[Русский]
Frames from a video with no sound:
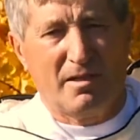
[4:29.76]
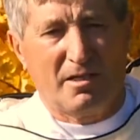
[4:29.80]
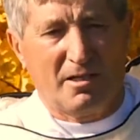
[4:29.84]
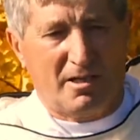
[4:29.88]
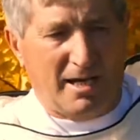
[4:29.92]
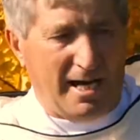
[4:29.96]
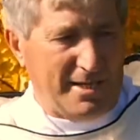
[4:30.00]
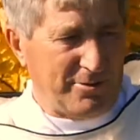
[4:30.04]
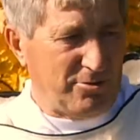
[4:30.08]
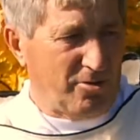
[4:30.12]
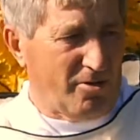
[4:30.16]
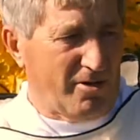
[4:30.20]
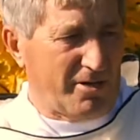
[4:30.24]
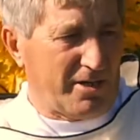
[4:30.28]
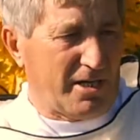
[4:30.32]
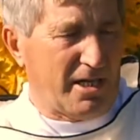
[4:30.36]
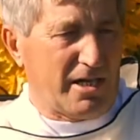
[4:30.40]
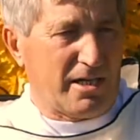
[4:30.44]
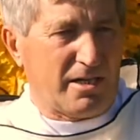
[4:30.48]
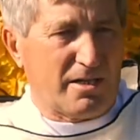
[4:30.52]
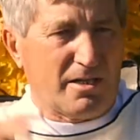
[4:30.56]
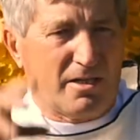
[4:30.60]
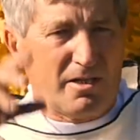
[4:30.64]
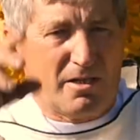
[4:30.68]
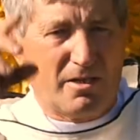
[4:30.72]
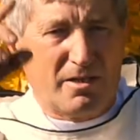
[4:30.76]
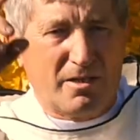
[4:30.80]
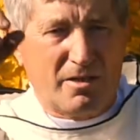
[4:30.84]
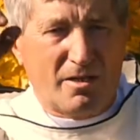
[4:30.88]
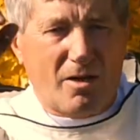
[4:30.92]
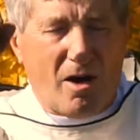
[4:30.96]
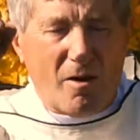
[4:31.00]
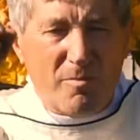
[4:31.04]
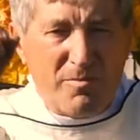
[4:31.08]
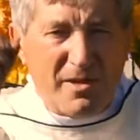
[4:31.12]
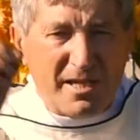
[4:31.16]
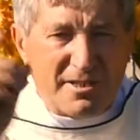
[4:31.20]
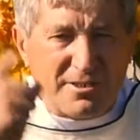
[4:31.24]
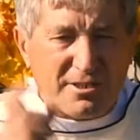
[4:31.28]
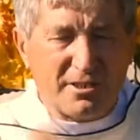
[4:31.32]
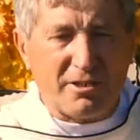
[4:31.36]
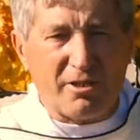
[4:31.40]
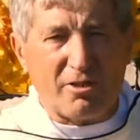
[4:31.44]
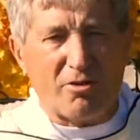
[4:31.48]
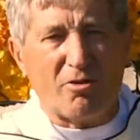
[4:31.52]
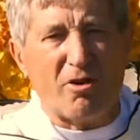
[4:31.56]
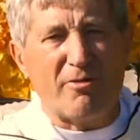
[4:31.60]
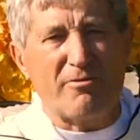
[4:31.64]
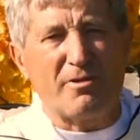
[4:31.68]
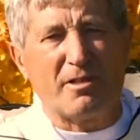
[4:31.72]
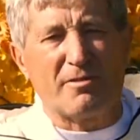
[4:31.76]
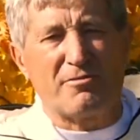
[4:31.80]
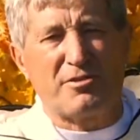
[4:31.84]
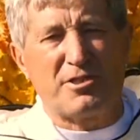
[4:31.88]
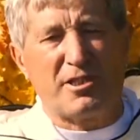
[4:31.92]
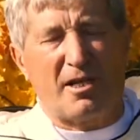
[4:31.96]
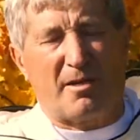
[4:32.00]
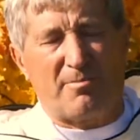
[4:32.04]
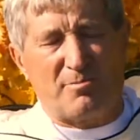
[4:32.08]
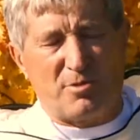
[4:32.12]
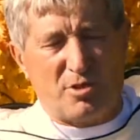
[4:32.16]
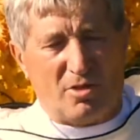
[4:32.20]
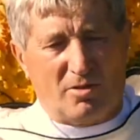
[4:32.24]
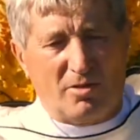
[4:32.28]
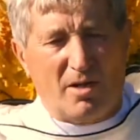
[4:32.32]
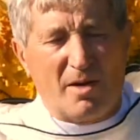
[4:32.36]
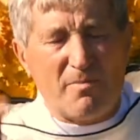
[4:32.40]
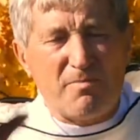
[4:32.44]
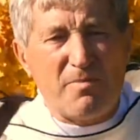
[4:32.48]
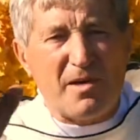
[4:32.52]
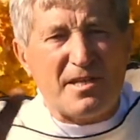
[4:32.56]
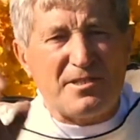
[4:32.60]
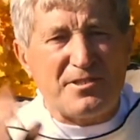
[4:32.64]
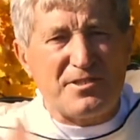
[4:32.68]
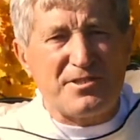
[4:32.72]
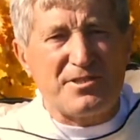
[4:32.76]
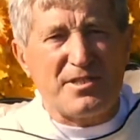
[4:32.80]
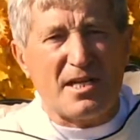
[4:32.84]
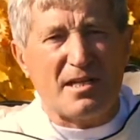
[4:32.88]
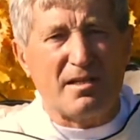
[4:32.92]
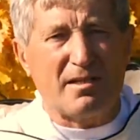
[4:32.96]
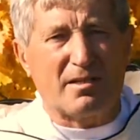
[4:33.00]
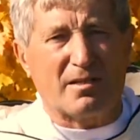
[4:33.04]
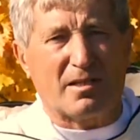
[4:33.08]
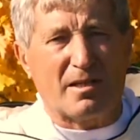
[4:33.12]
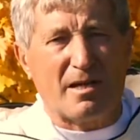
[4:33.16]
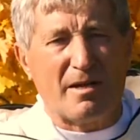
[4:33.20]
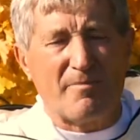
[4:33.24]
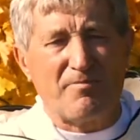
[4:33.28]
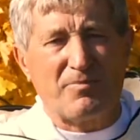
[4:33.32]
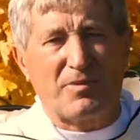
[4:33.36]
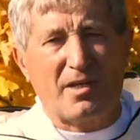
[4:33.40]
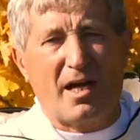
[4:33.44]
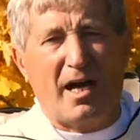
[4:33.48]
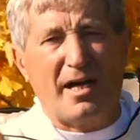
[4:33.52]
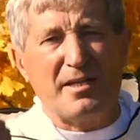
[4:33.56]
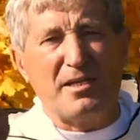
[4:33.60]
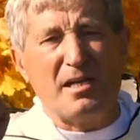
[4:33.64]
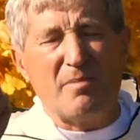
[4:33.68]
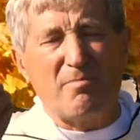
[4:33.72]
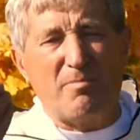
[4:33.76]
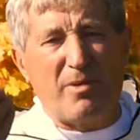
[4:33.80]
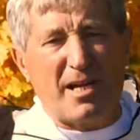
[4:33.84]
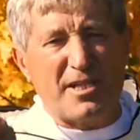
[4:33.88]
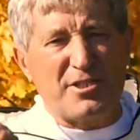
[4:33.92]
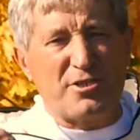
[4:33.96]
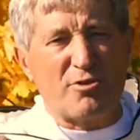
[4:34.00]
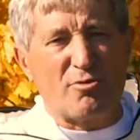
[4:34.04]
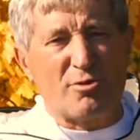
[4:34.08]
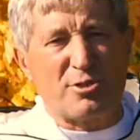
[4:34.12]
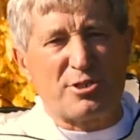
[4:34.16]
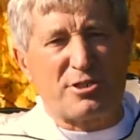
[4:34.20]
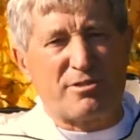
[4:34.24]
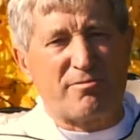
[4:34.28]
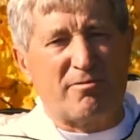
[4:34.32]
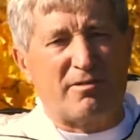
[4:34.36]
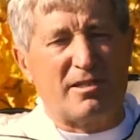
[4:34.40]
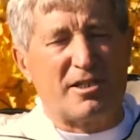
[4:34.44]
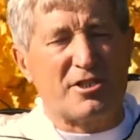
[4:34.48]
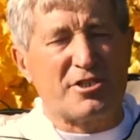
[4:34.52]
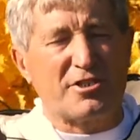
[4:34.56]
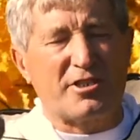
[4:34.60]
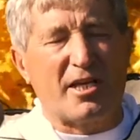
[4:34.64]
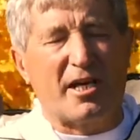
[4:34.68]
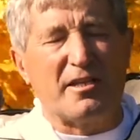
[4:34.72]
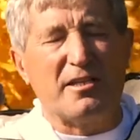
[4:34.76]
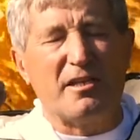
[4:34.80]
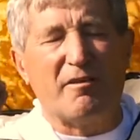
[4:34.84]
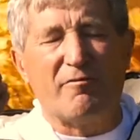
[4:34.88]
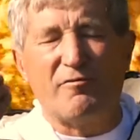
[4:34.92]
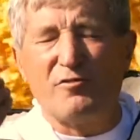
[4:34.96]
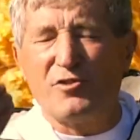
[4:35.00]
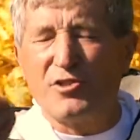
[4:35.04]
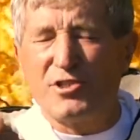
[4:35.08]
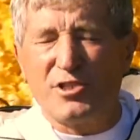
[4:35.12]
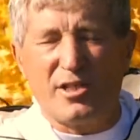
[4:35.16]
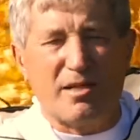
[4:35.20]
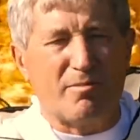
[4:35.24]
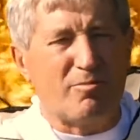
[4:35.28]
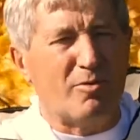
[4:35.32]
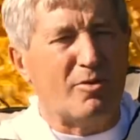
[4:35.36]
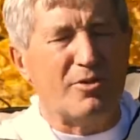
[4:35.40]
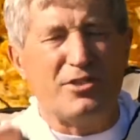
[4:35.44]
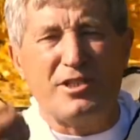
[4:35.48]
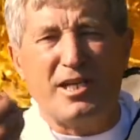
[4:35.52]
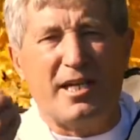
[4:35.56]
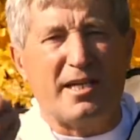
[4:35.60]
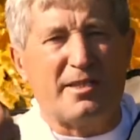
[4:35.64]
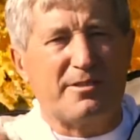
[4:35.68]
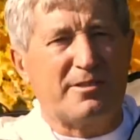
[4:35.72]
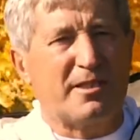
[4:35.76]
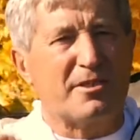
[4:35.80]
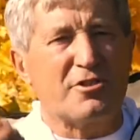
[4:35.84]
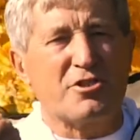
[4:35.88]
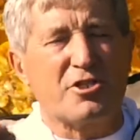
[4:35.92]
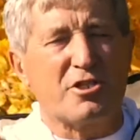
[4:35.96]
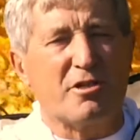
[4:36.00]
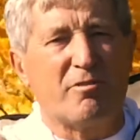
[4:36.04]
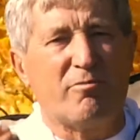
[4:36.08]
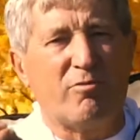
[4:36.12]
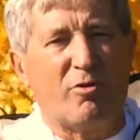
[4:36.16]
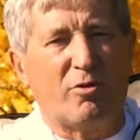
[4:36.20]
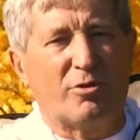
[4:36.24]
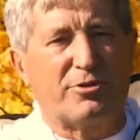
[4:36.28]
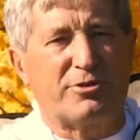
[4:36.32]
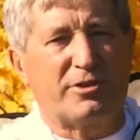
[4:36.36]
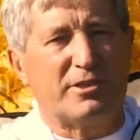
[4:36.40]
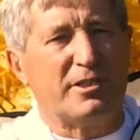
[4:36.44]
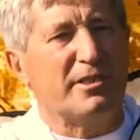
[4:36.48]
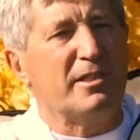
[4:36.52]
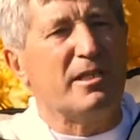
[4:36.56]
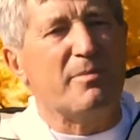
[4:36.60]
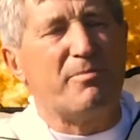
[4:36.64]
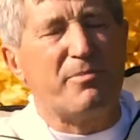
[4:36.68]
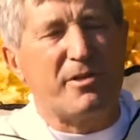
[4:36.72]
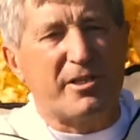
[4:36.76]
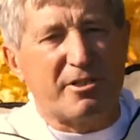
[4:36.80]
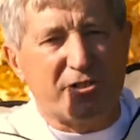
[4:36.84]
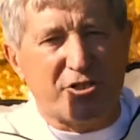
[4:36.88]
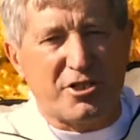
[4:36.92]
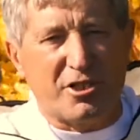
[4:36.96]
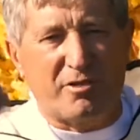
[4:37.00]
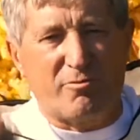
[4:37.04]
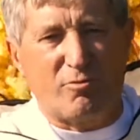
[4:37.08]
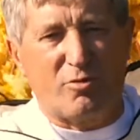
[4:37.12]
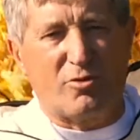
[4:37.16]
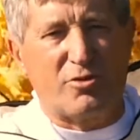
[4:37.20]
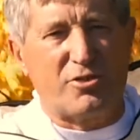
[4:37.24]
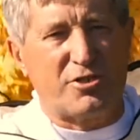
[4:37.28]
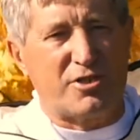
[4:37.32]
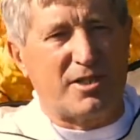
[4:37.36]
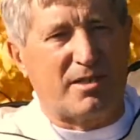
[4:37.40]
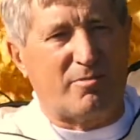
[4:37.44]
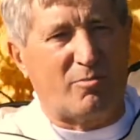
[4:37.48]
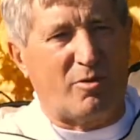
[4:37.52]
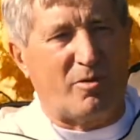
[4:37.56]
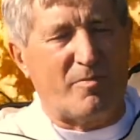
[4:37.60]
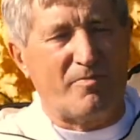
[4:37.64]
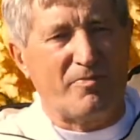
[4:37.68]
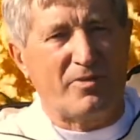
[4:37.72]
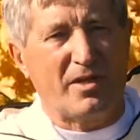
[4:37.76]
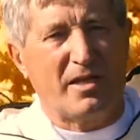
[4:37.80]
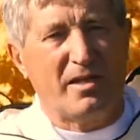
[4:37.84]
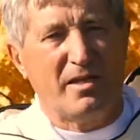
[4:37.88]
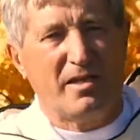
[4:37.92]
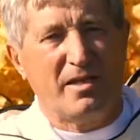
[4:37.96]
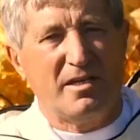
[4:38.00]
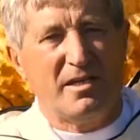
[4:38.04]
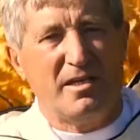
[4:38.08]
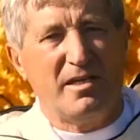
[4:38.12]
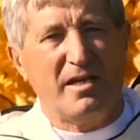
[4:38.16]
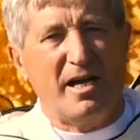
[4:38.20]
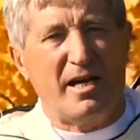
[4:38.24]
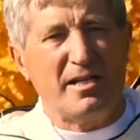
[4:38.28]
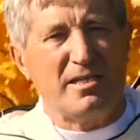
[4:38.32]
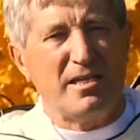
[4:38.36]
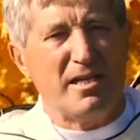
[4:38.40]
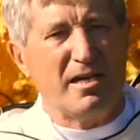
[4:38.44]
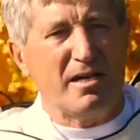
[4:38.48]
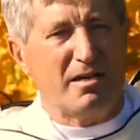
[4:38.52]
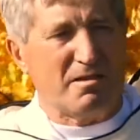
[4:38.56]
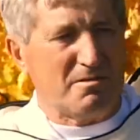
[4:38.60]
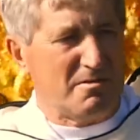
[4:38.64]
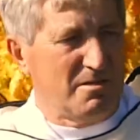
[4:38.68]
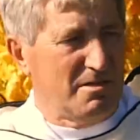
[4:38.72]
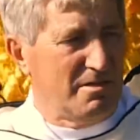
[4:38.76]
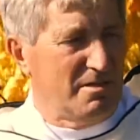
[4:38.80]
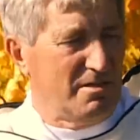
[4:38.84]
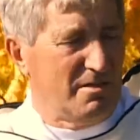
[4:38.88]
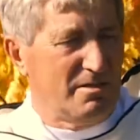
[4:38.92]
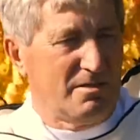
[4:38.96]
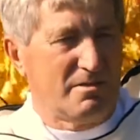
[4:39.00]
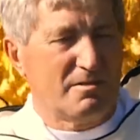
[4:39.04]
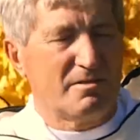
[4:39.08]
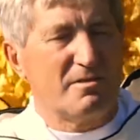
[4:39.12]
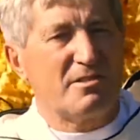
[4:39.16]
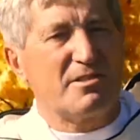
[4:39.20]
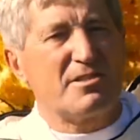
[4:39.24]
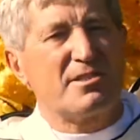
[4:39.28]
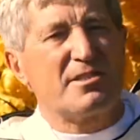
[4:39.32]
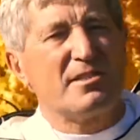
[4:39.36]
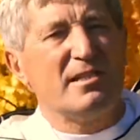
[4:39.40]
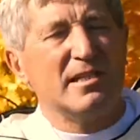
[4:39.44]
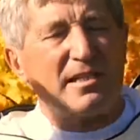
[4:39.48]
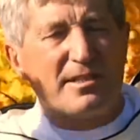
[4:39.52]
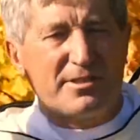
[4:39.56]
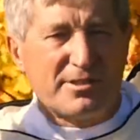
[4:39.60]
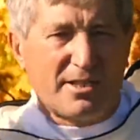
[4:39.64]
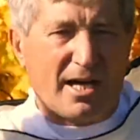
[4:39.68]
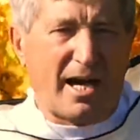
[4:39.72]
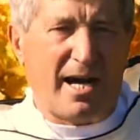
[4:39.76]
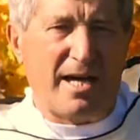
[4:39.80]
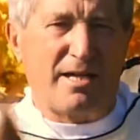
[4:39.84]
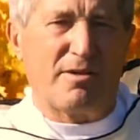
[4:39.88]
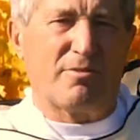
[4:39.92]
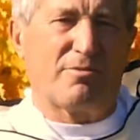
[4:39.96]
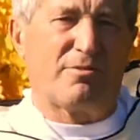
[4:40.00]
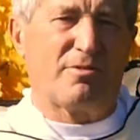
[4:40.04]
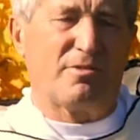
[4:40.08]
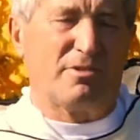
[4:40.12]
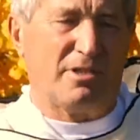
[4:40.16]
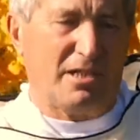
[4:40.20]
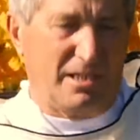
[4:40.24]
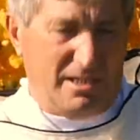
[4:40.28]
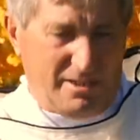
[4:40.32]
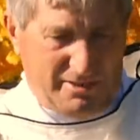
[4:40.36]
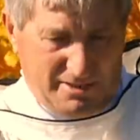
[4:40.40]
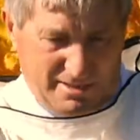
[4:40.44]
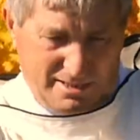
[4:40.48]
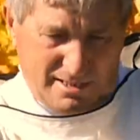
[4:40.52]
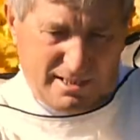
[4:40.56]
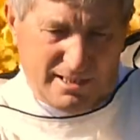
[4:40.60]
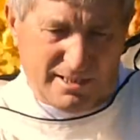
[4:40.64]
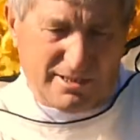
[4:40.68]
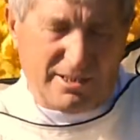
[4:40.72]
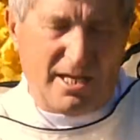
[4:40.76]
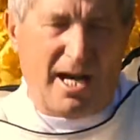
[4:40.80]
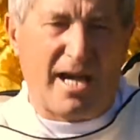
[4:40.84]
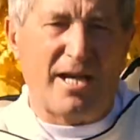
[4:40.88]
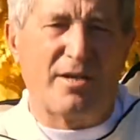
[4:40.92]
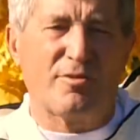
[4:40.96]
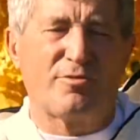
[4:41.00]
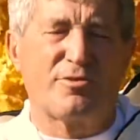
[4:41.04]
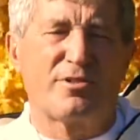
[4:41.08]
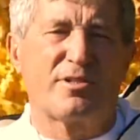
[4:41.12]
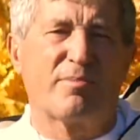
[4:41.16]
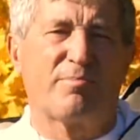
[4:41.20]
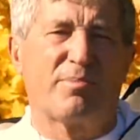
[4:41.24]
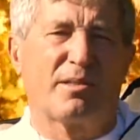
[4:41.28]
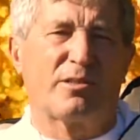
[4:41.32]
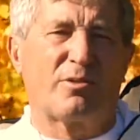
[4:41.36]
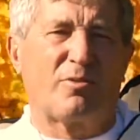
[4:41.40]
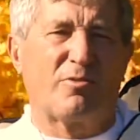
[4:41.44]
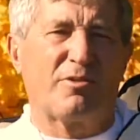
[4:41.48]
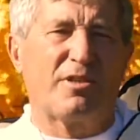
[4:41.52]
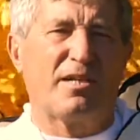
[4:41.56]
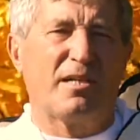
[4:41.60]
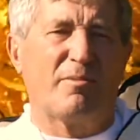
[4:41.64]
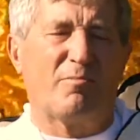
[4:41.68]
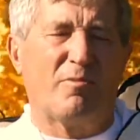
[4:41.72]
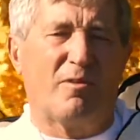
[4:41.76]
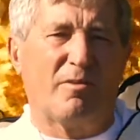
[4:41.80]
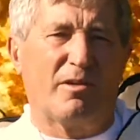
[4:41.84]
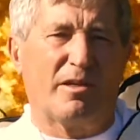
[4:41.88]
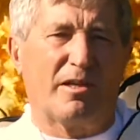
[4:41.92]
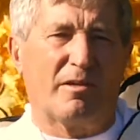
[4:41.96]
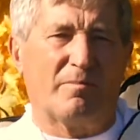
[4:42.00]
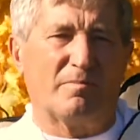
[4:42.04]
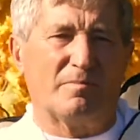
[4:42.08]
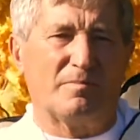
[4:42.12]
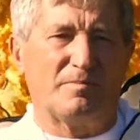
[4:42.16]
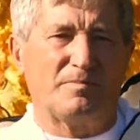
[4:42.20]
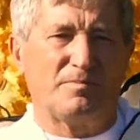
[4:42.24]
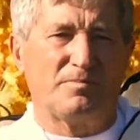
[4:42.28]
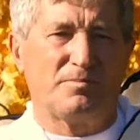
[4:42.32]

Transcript: который обескровил всех пчел, обессилил. Они почувствовали, что они в зиму не доживут и не переживут зиму. И они слетают или разлетаются по другим ульям.